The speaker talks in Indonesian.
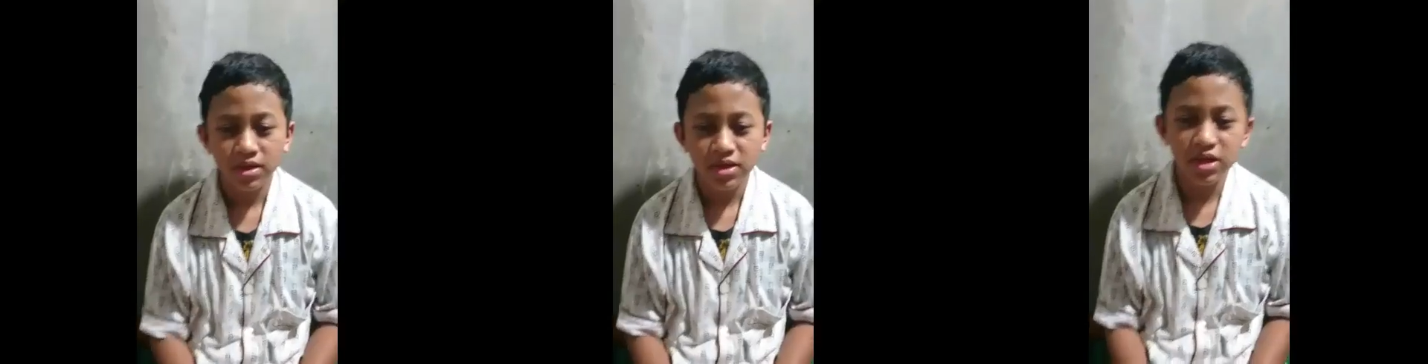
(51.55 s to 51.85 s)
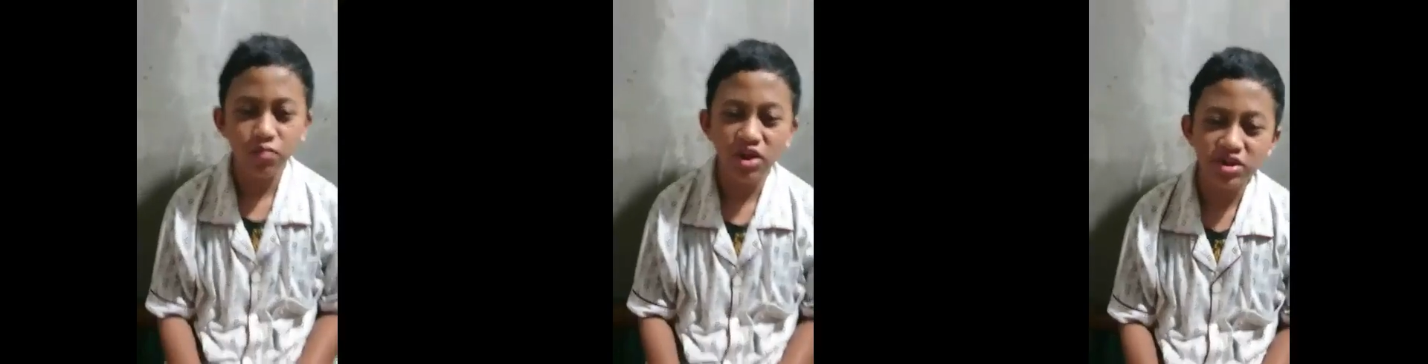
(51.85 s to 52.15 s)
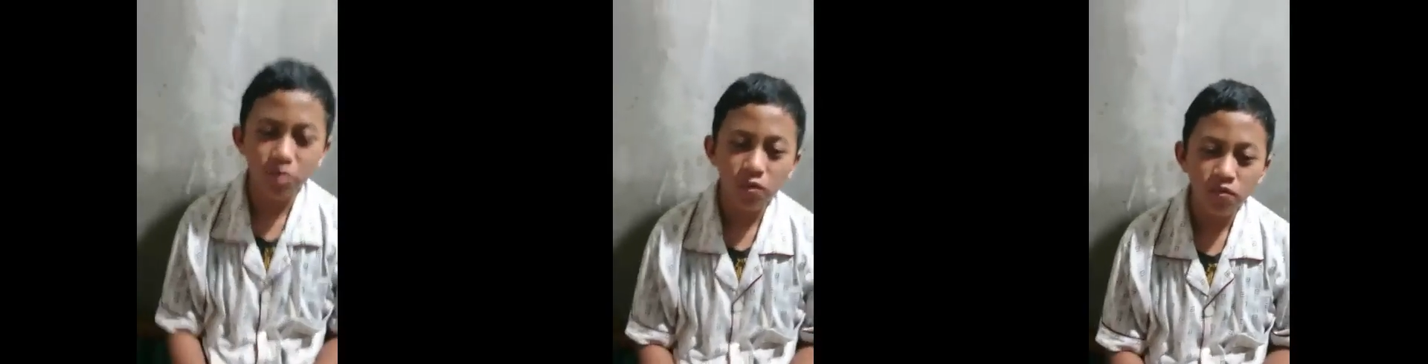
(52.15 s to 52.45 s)

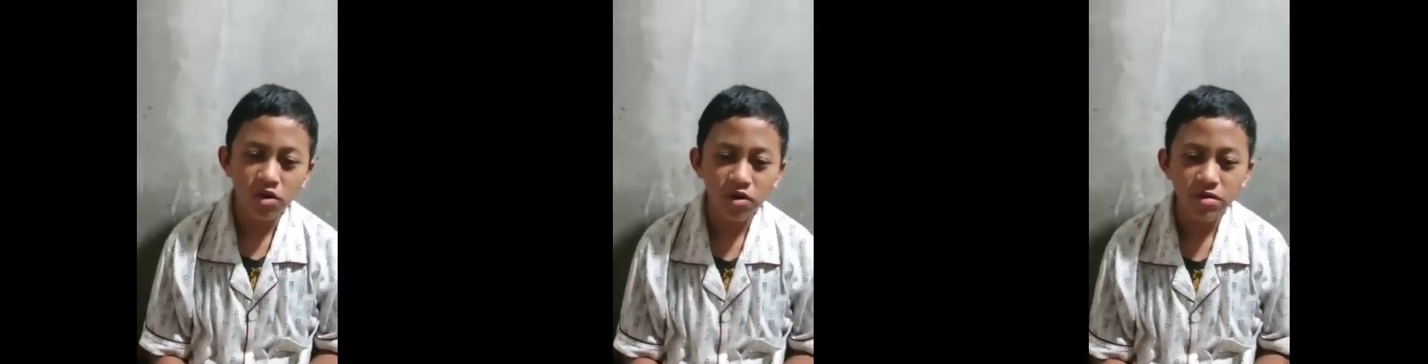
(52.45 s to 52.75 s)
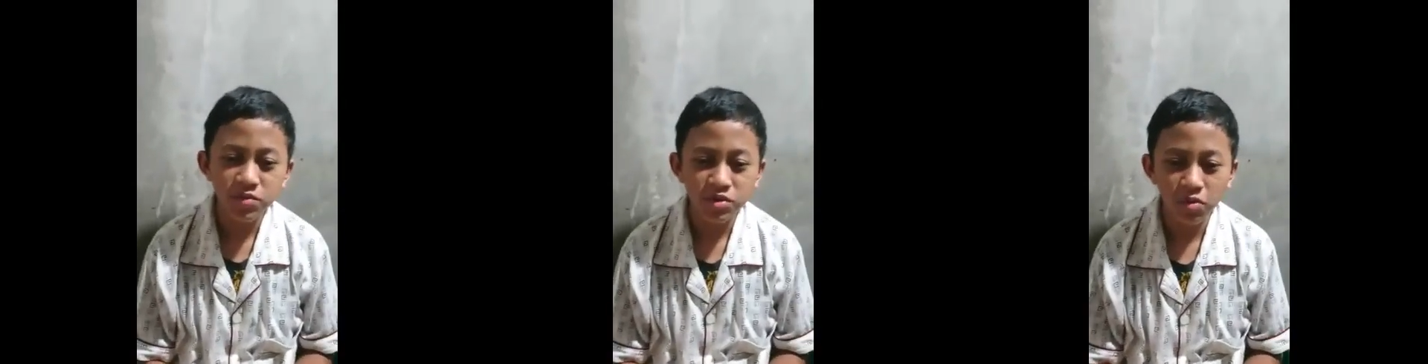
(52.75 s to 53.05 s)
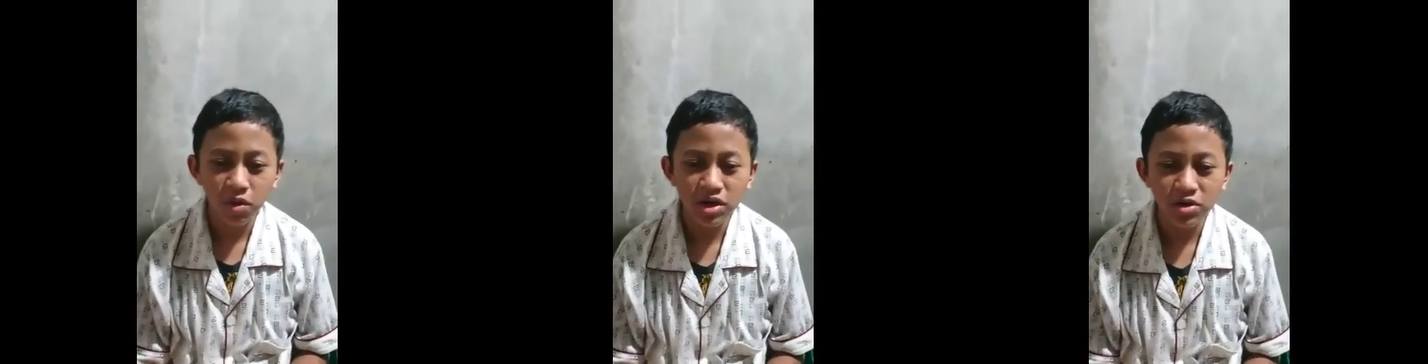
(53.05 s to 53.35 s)
Assalamualaikum
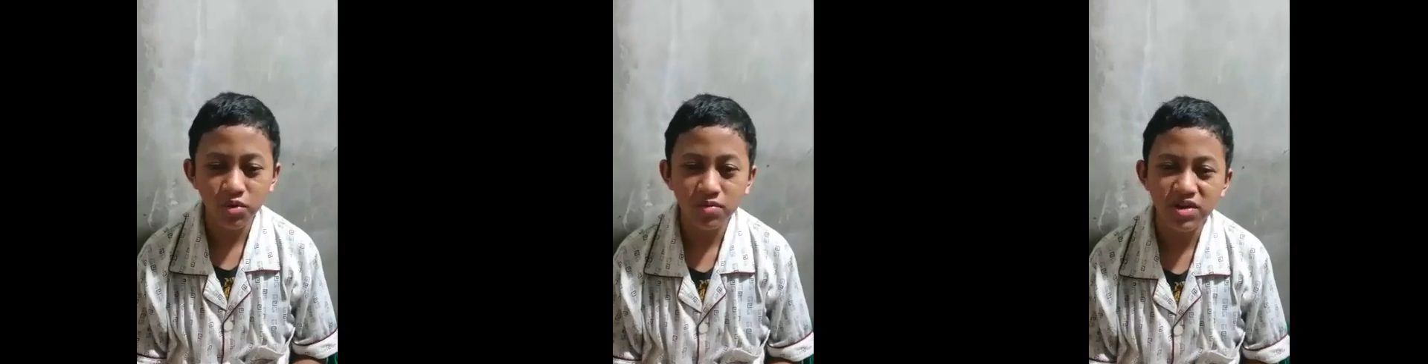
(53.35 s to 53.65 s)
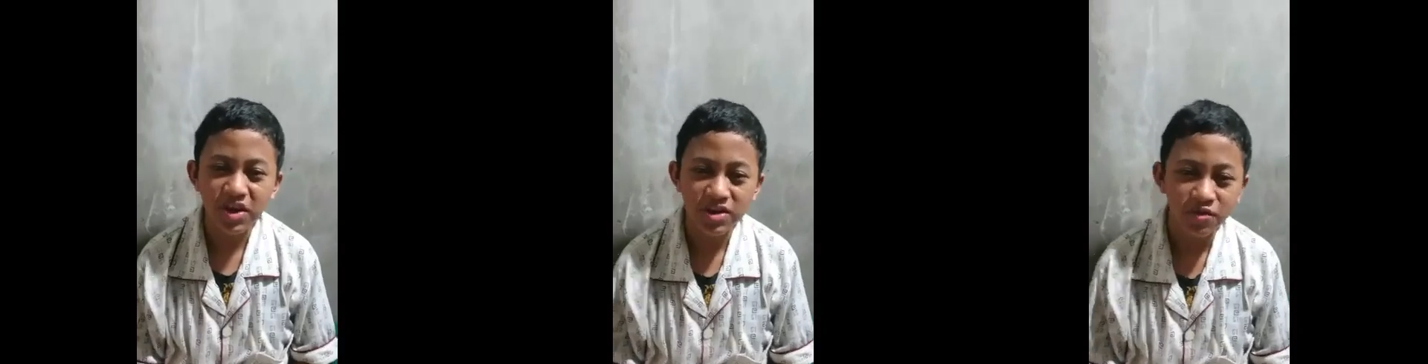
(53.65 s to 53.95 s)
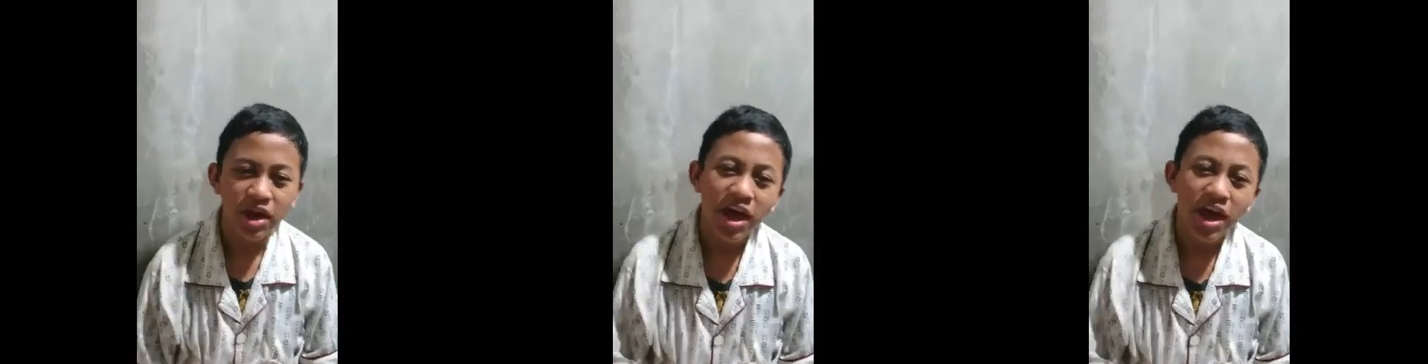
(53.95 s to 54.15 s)
warahmatullahi wabarakatuh.